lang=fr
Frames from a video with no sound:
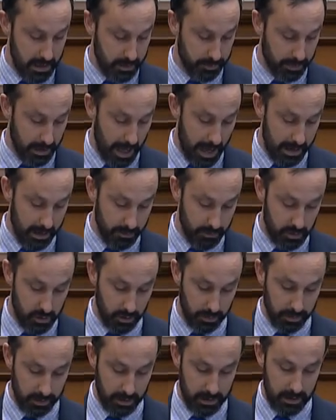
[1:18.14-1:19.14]
Il a
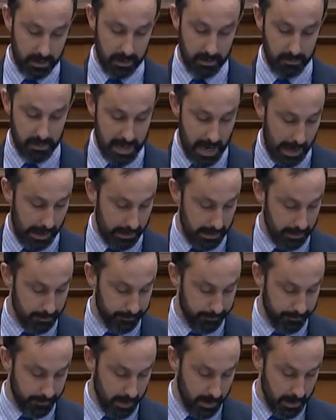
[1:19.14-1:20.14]
gagné
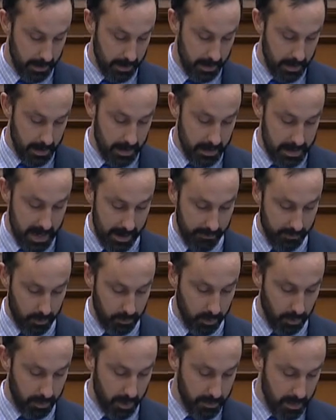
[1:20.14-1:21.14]
différents prix au
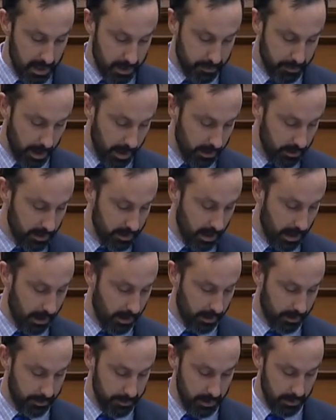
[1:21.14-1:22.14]
cours de sa vie.
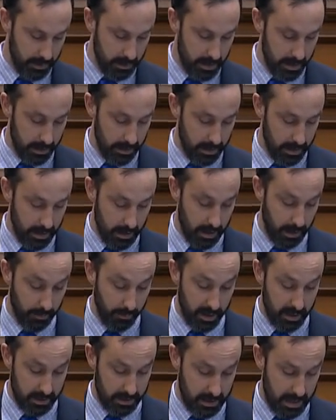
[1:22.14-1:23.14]
Il
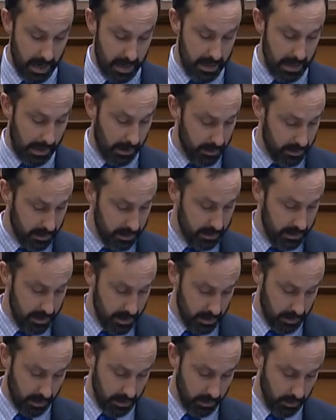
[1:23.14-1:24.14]
manquera à la
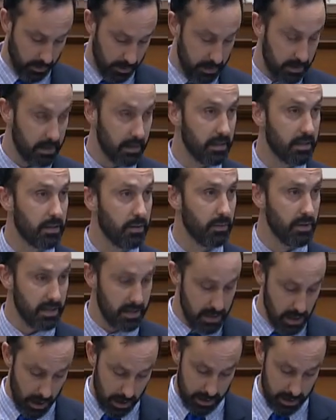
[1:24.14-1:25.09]
communauté au complet